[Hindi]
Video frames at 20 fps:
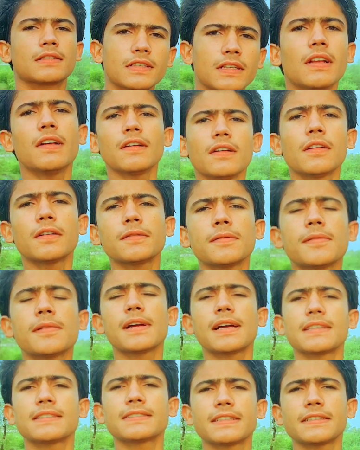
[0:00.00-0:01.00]
वालेकुम
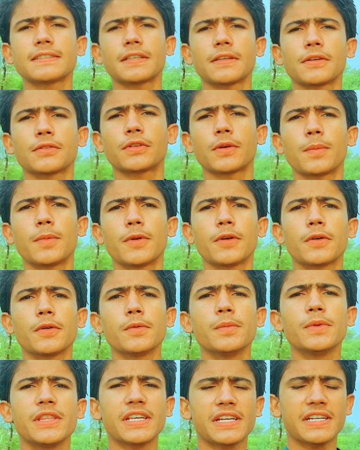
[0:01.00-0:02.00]
गाइस कैसे हो सब लोग
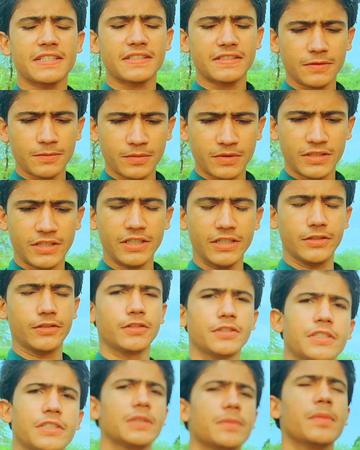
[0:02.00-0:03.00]
उम्मीद है कि सब ठीक
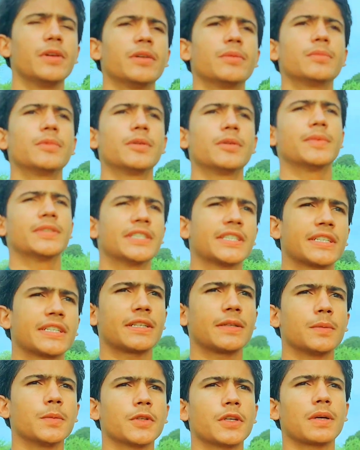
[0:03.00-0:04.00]
होंगे मैं हूं मोहम्मद
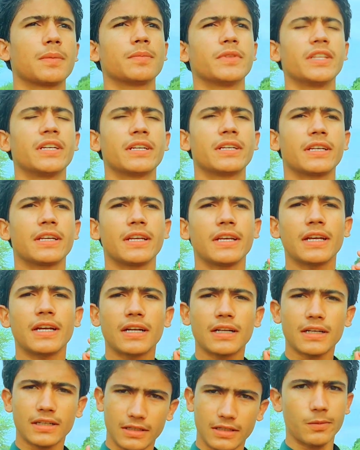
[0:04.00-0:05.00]
अक्रम और आप देख रहे हैं
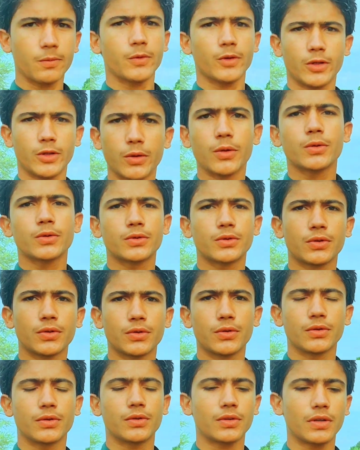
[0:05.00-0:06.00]
अक्रम लोग शो
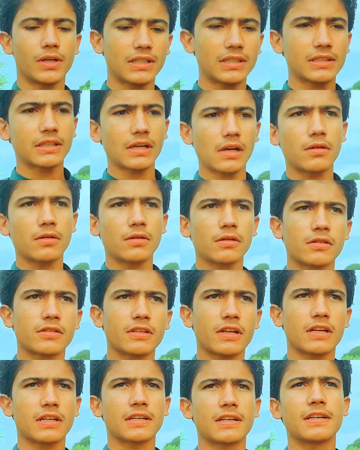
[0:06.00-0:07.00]
तो आज का लोग
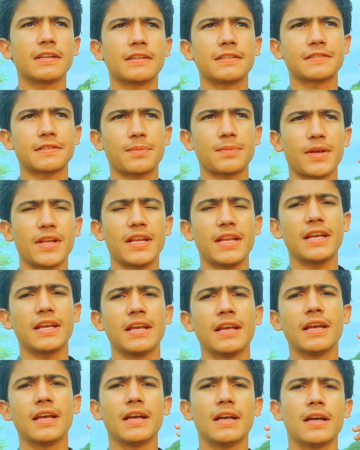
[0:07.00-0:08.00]
स्टार्ट करने से पहले
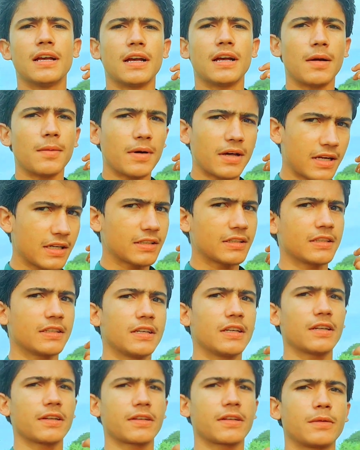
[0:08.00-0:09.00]
हमारे
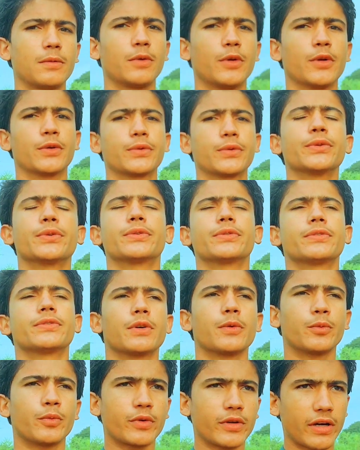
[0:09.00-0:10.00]
चैनल अक्रम लोग शो को
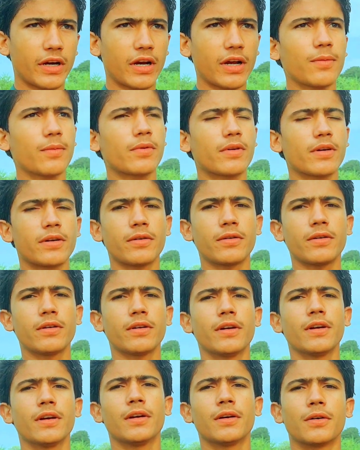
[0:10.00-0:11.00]
सब्सक्राइब करो
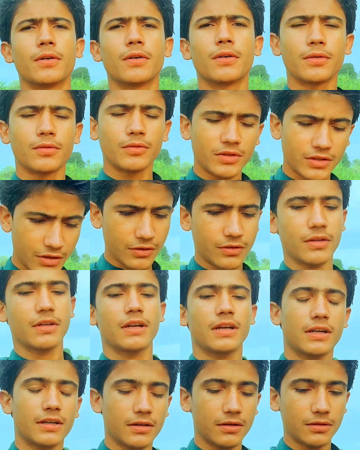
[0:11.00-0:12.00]
और वीडियो को
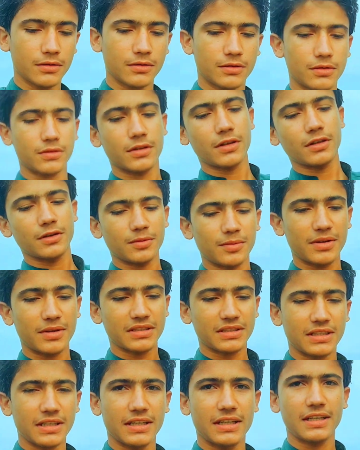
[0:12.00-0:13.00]
लाइक करो तो चलो
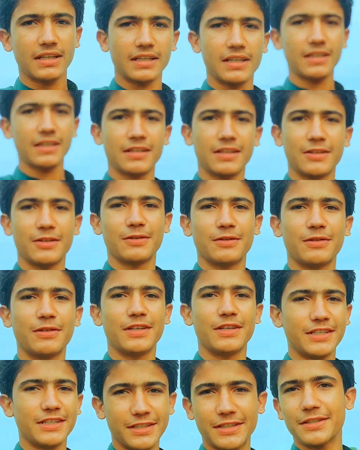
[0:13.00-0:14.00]
बढ़ते हैं
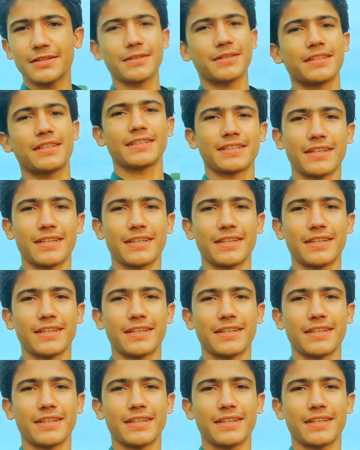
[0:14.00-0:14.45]
वीडियो की